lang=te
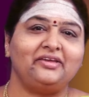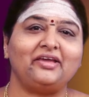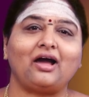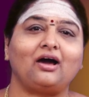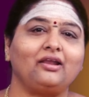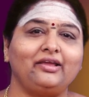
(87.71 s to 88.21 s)
ఈ
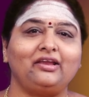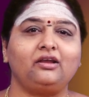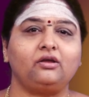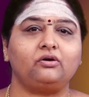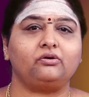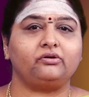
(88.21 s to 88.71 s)

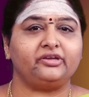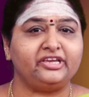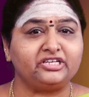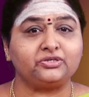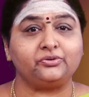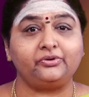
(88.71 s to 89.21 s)
ఆలయంలో
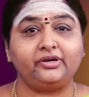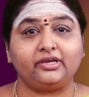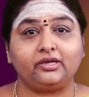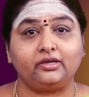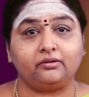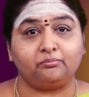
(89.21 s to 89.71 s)

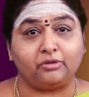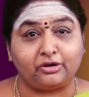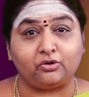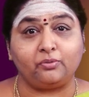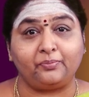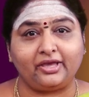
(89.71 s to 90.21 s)
ఈశ్వరునికి
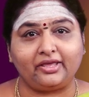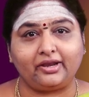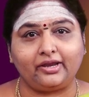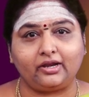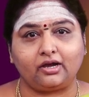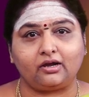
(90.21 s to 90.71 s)
మరో
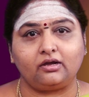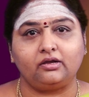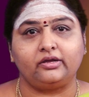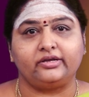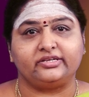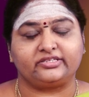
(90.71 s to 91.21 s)
పేరైన
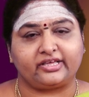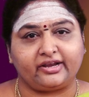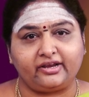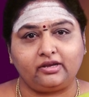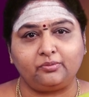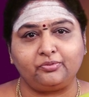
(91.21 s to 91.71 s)

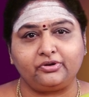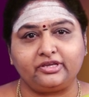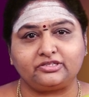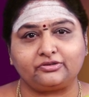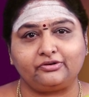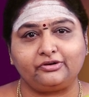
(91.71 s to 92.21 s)

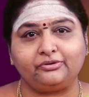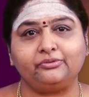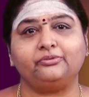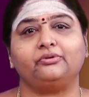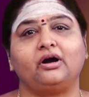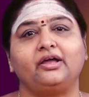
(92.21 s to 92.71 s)
శరణ్యపురీశ్వరుడు
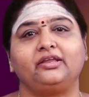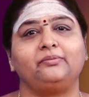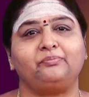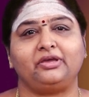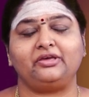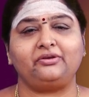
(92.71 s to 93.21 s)
అనే
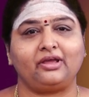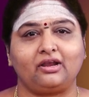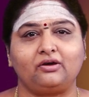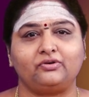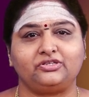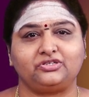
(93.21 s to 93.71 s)
పేరు
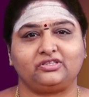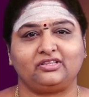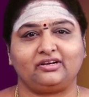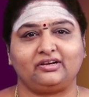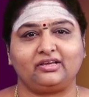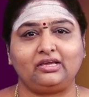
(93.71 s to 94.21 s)
ఎలా
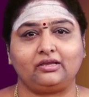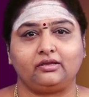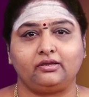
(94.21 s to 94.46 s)
వచ్చిందంటే